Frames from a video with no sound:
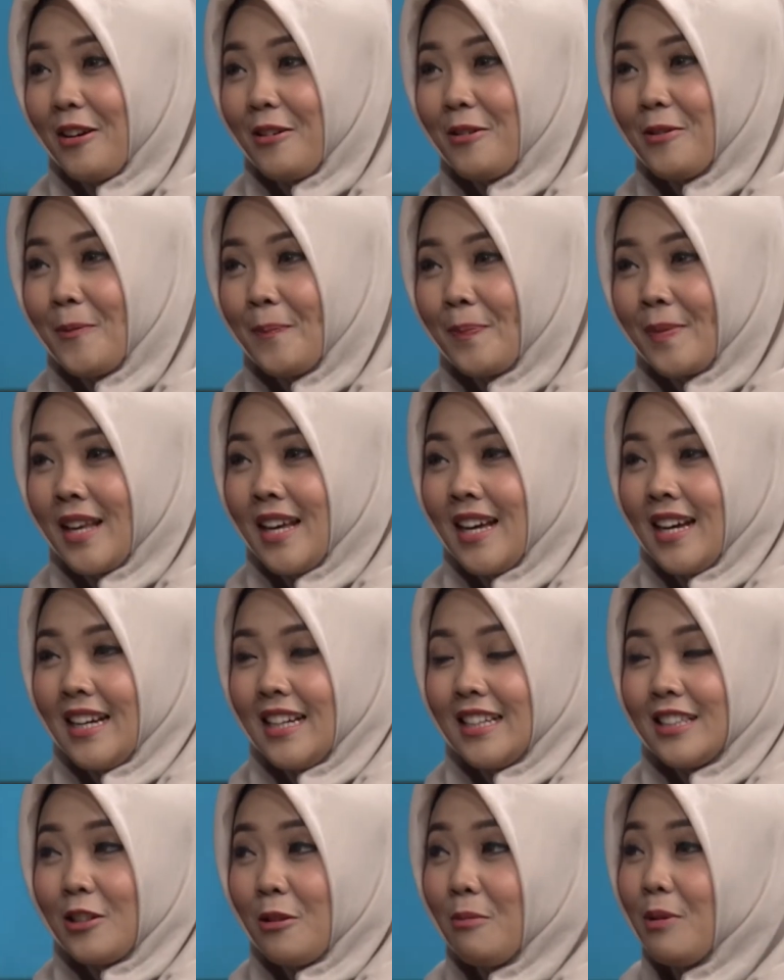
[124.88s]
aku
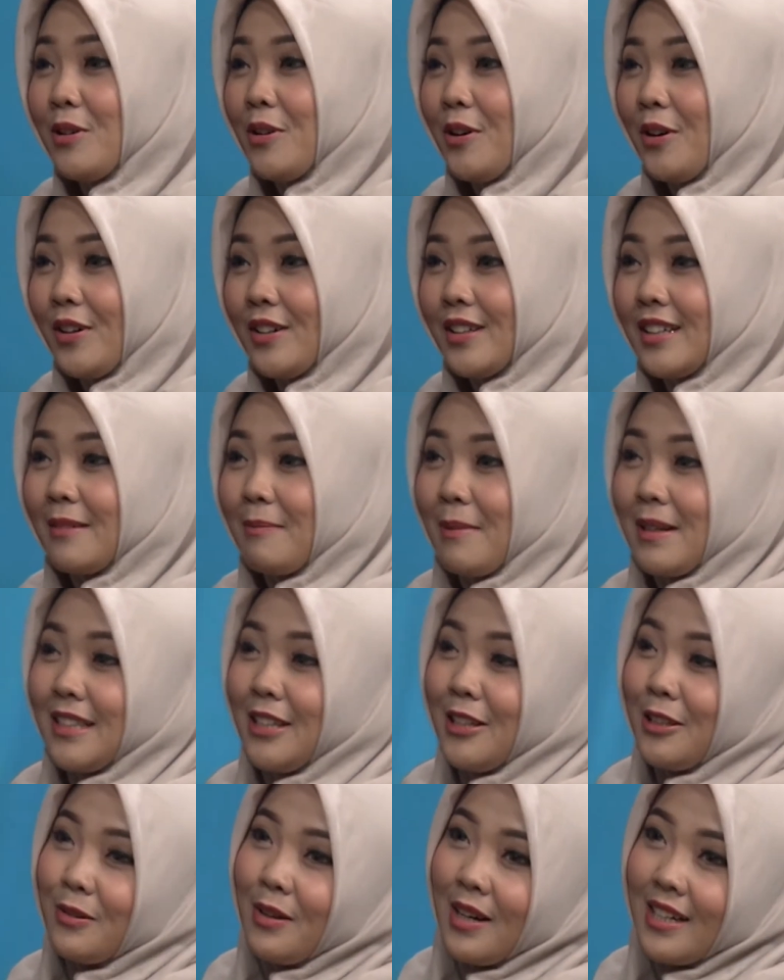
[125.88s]
coba dong pas
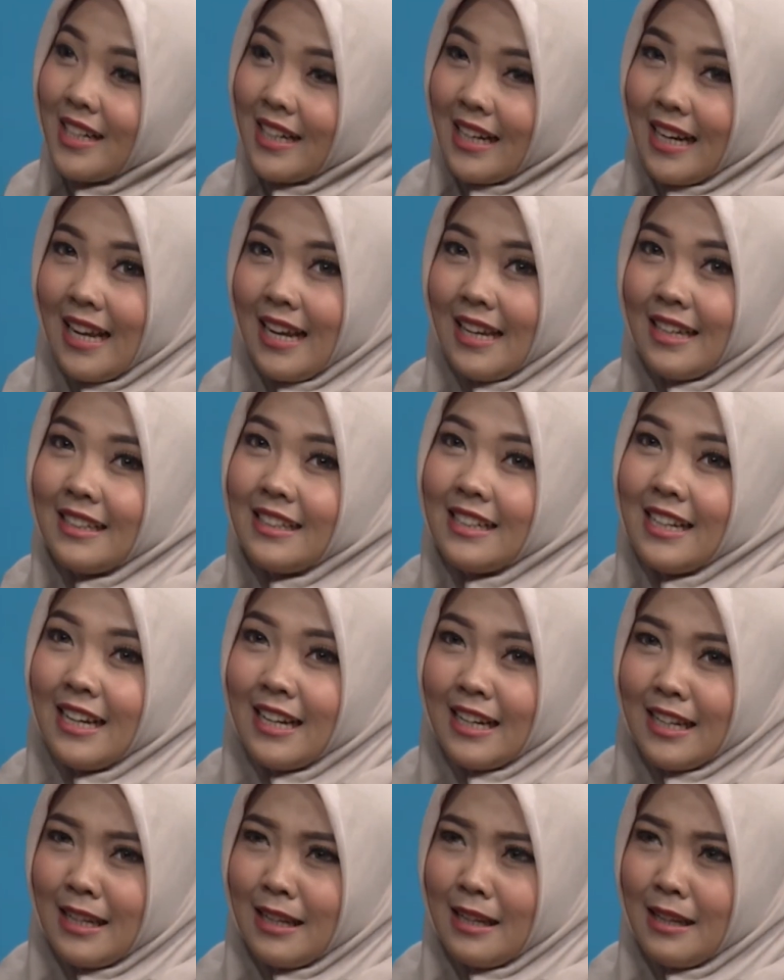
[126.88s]
itu ada klien
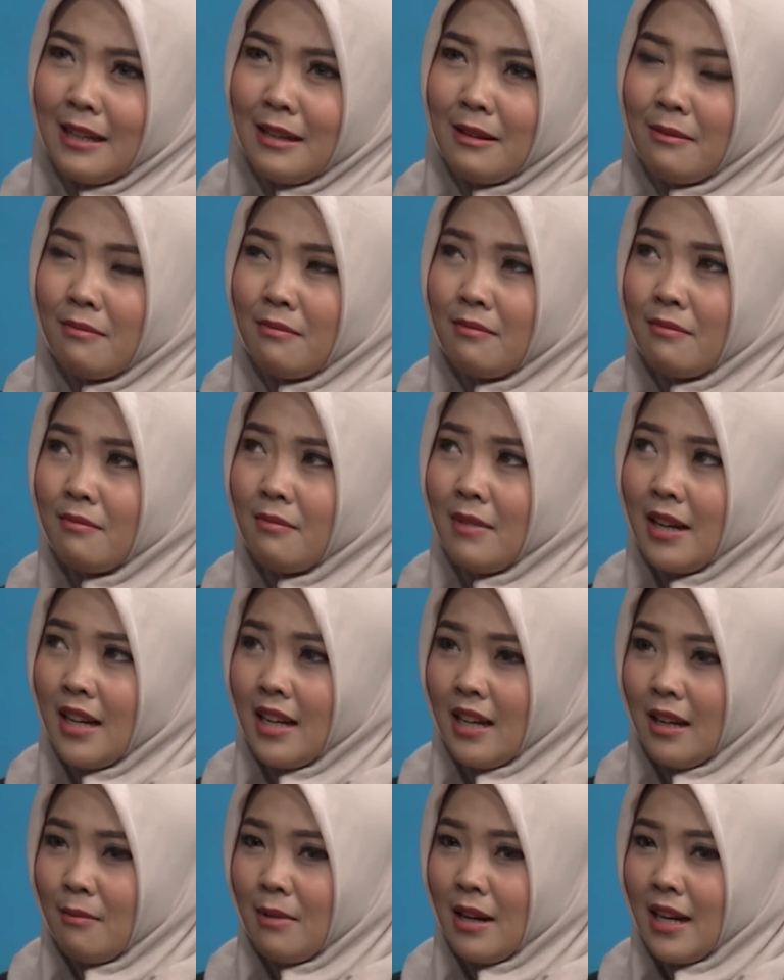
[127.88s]
dari
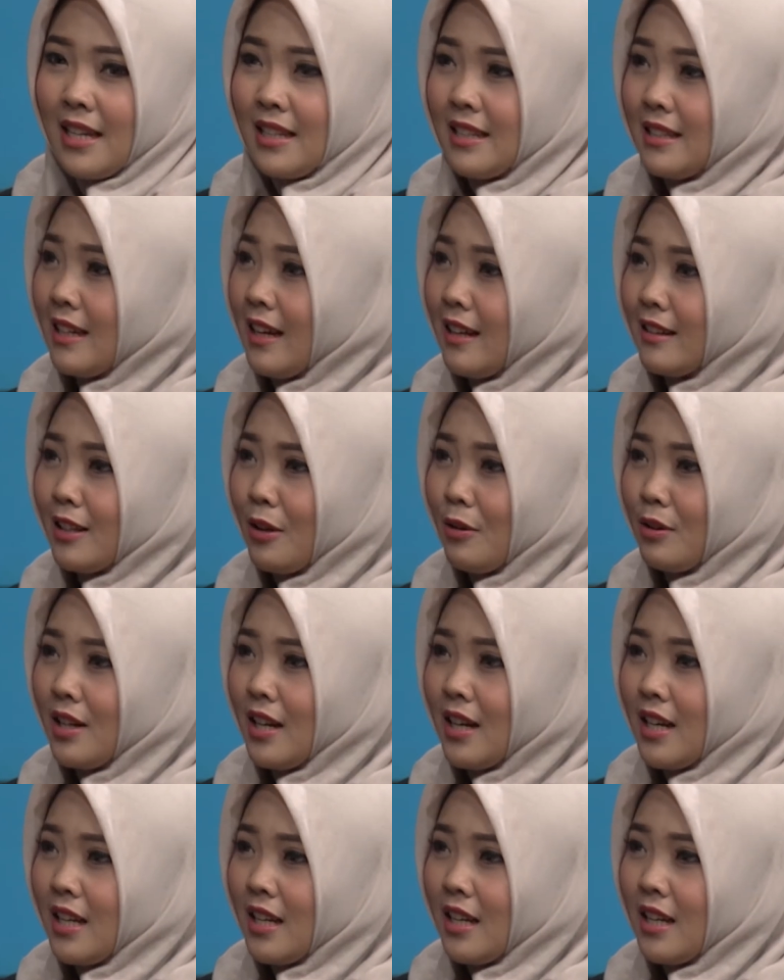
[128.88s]
mana ya Malaysia atau
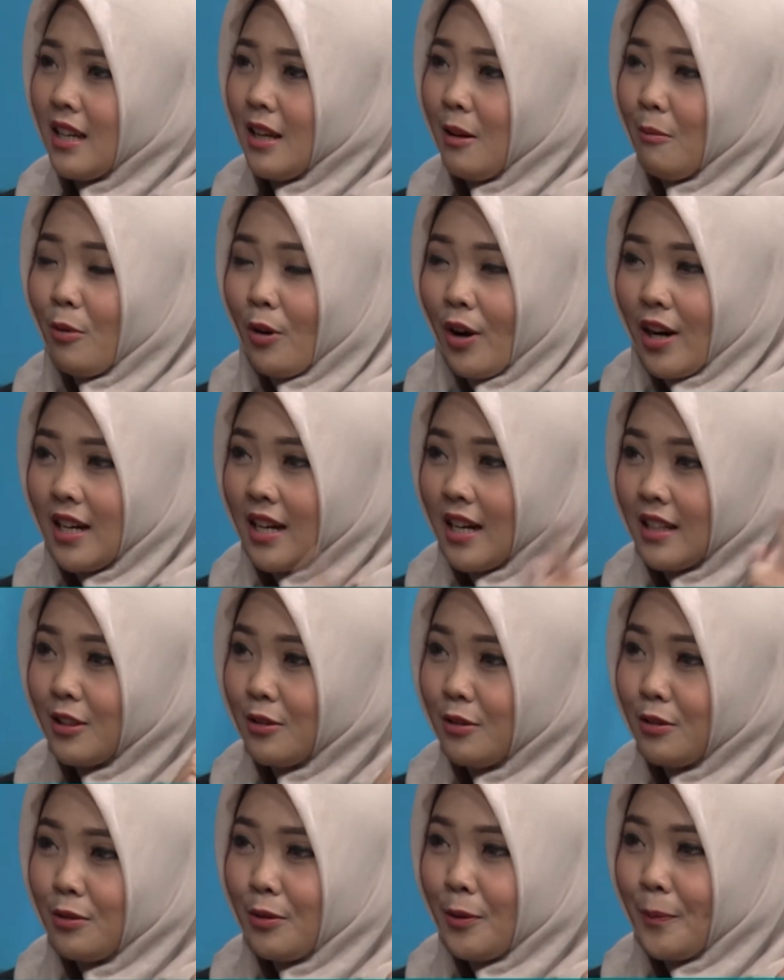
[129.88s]
dari pokoknya daerah
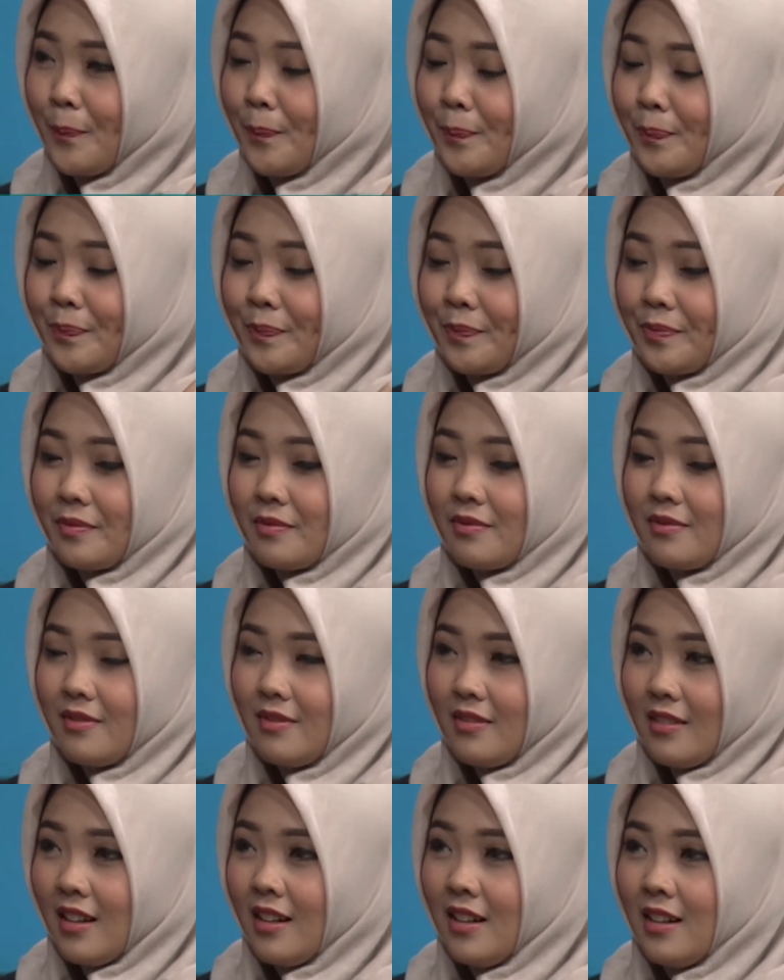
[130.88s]
situ tuh ya
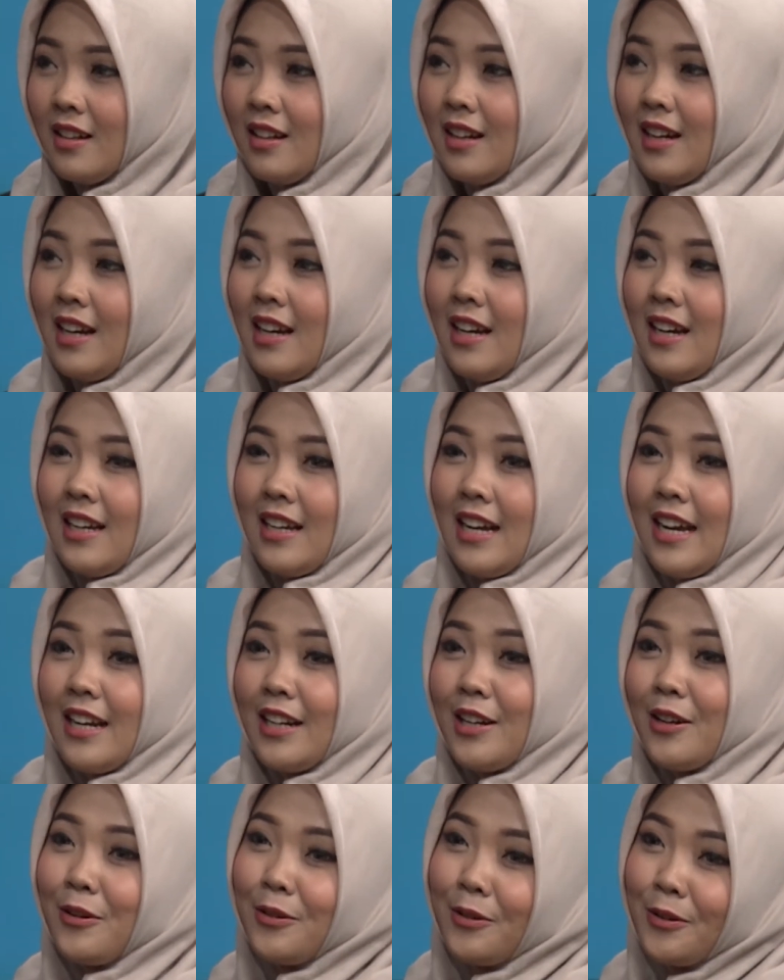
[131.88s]
yeah. nah,
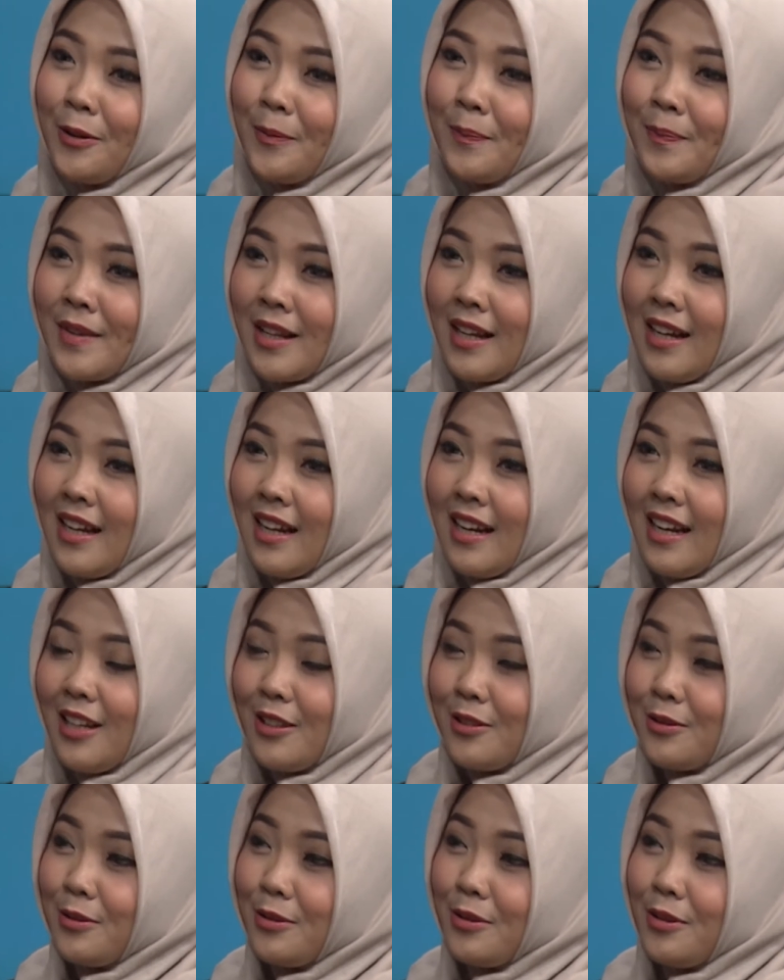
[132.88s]
akhirnya aku
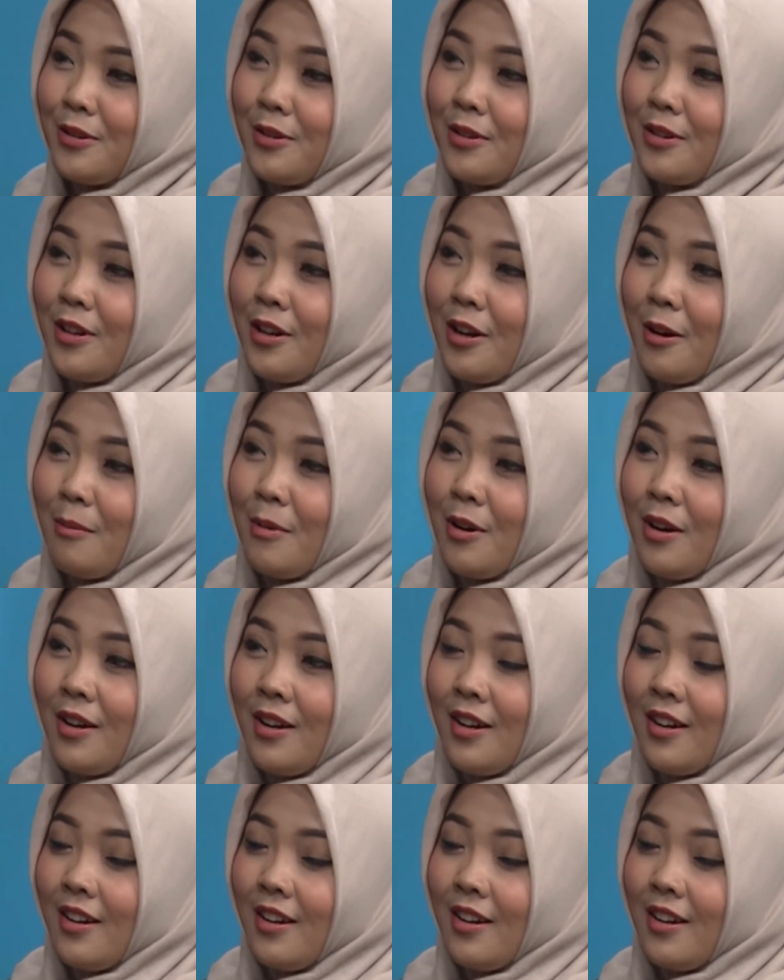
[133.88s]
langsung ngomong